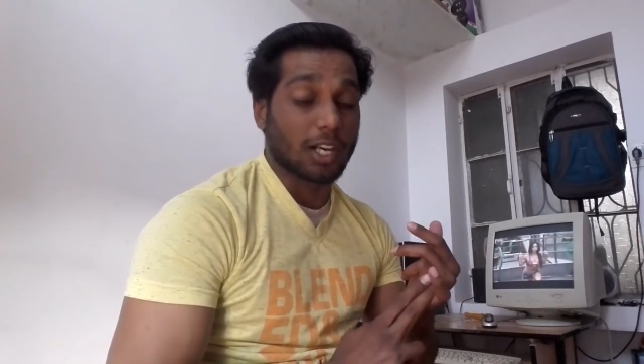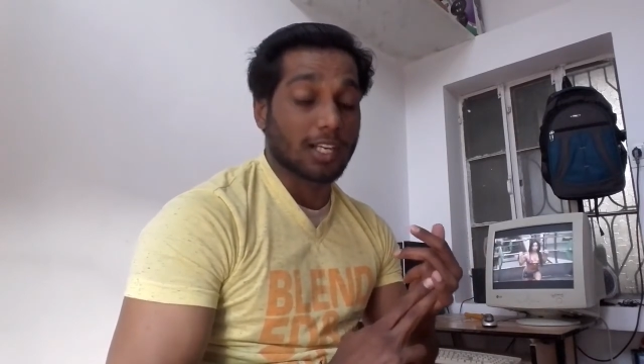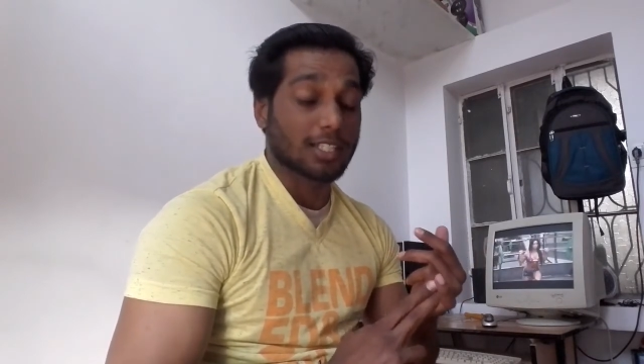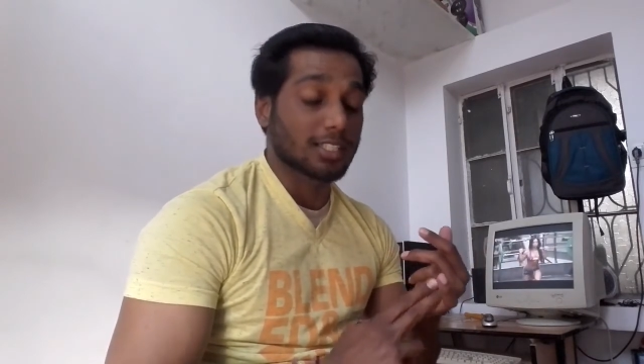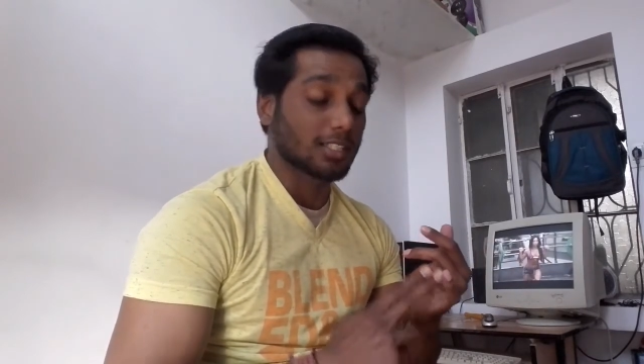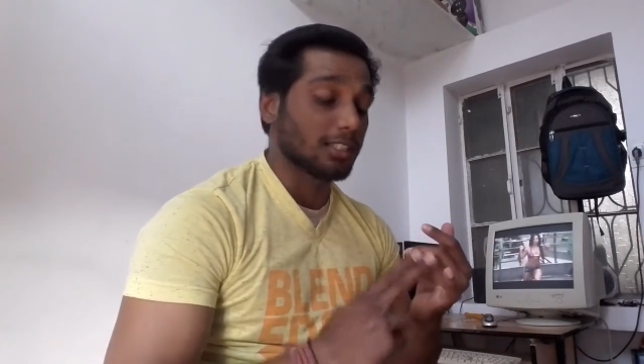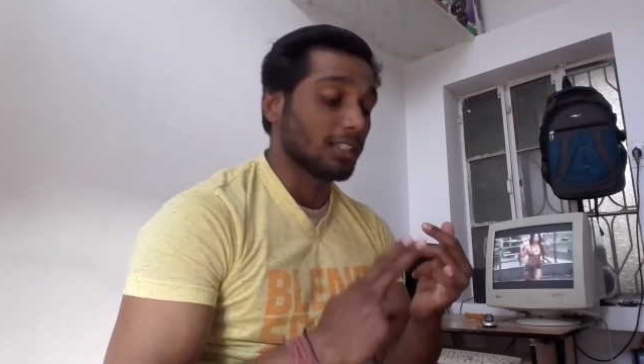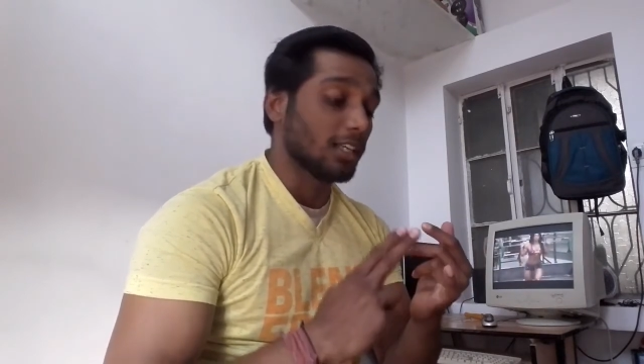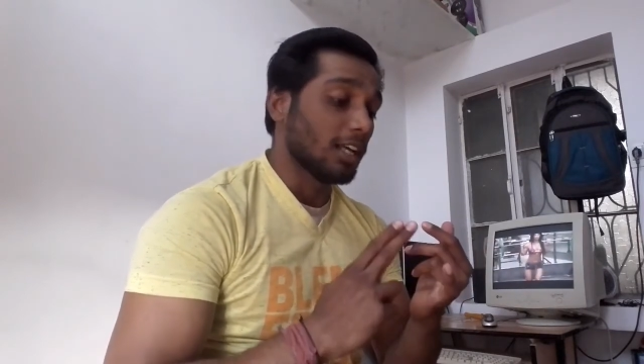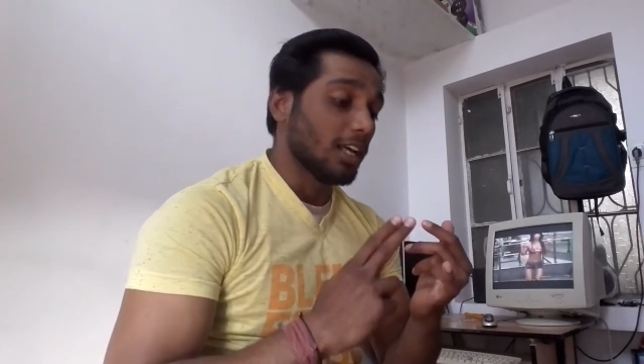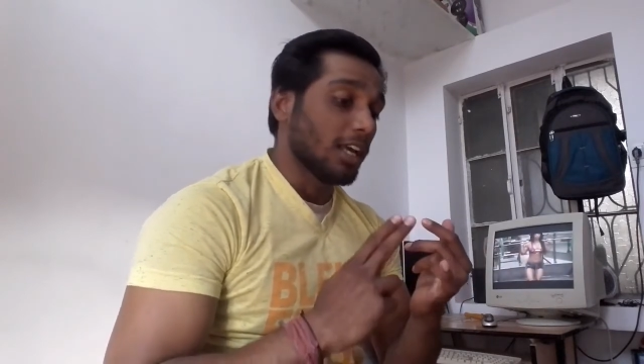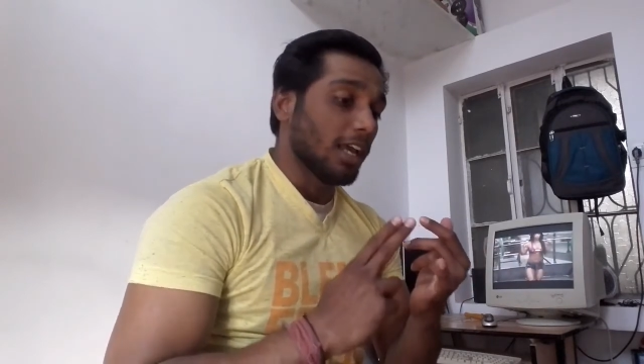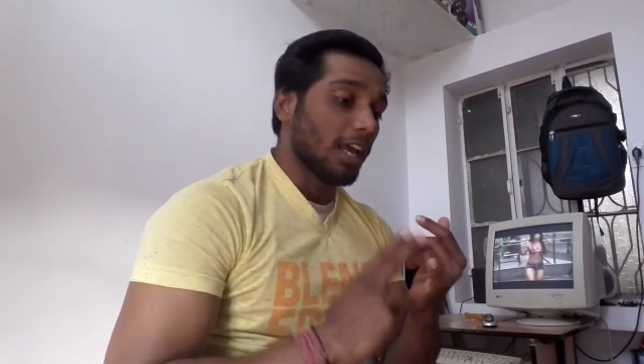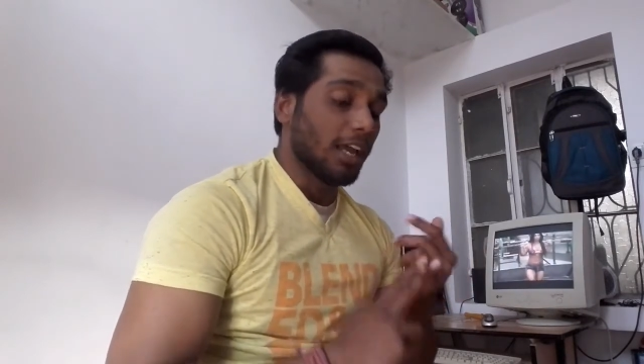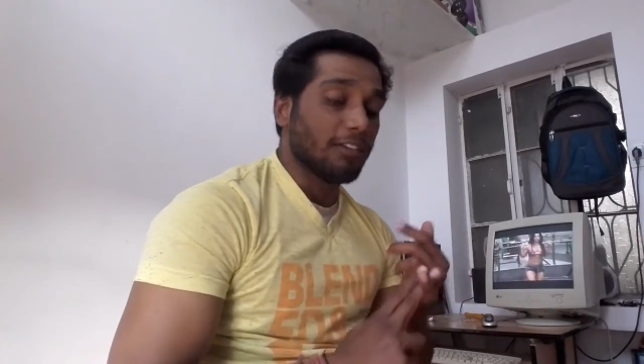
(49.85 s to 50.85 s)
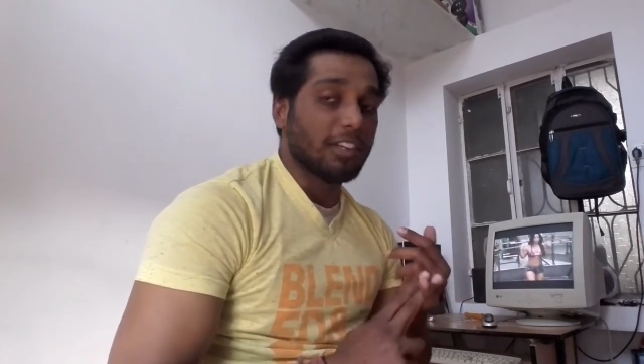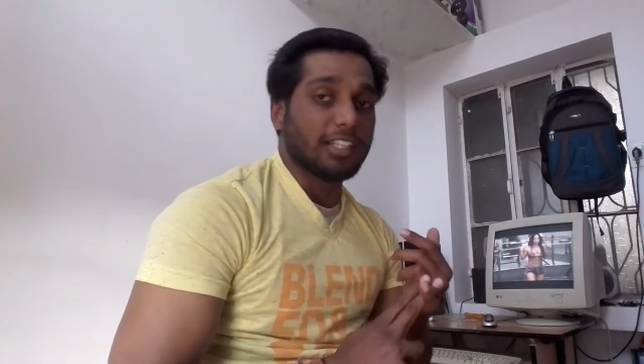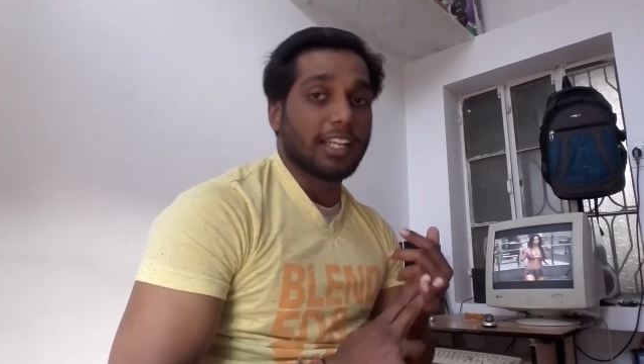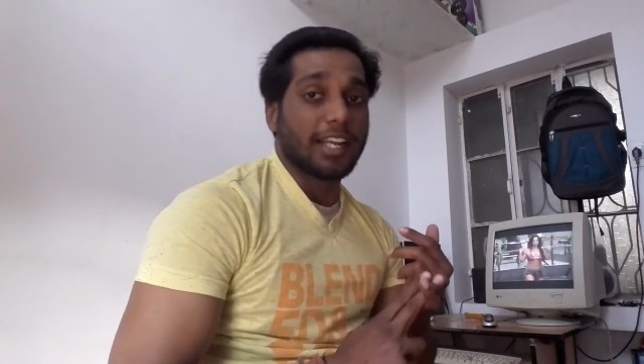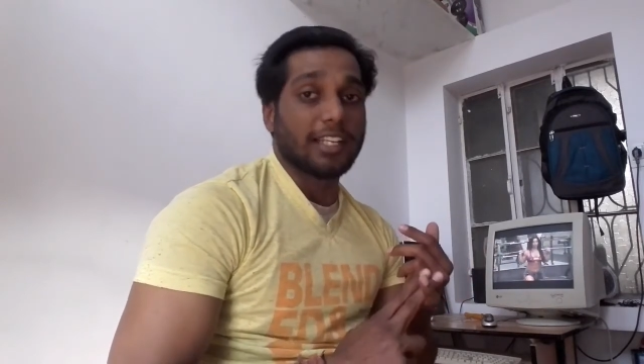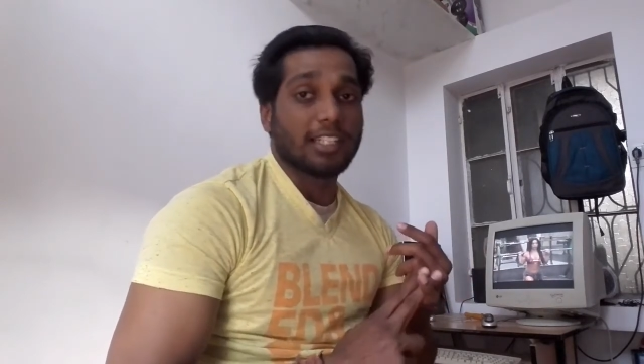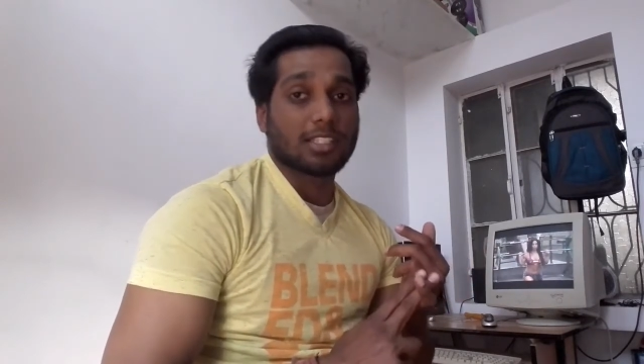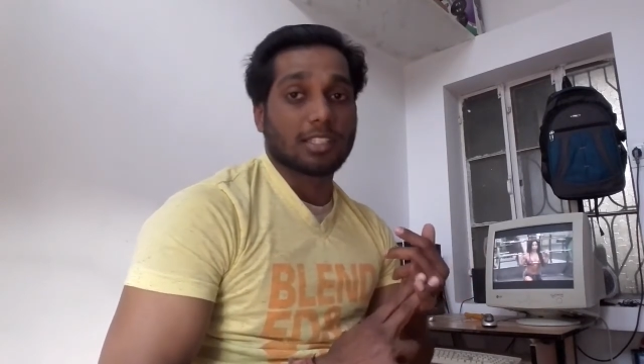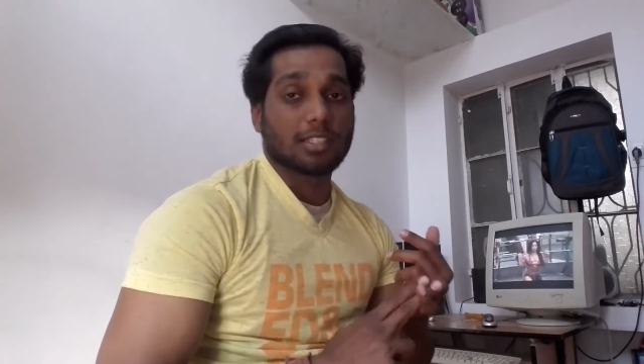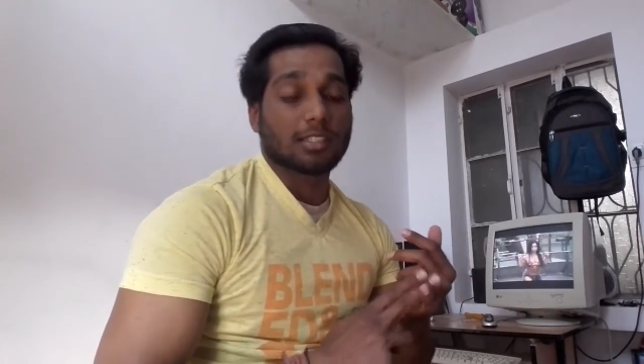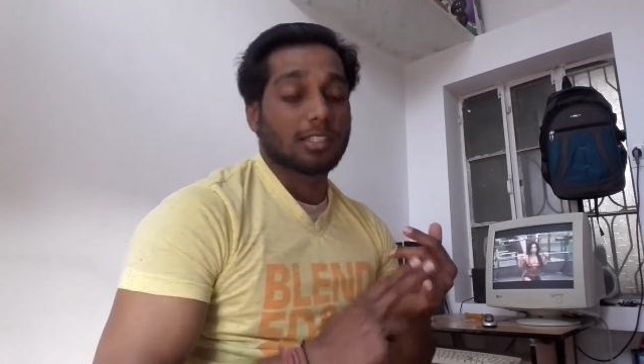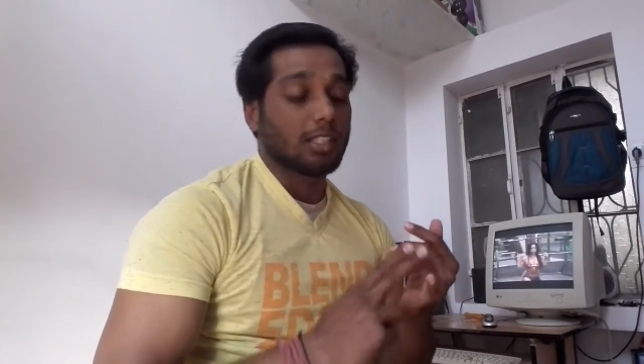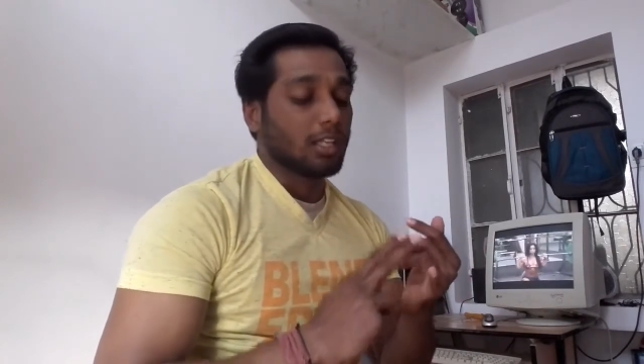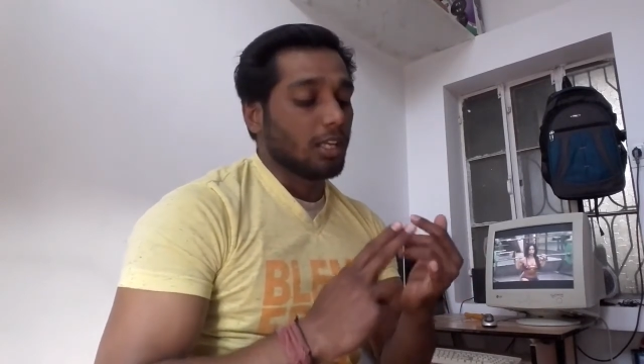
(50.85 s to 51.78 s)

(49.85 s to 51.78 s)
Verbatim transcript: चार्ट्स हैवी डाइट्स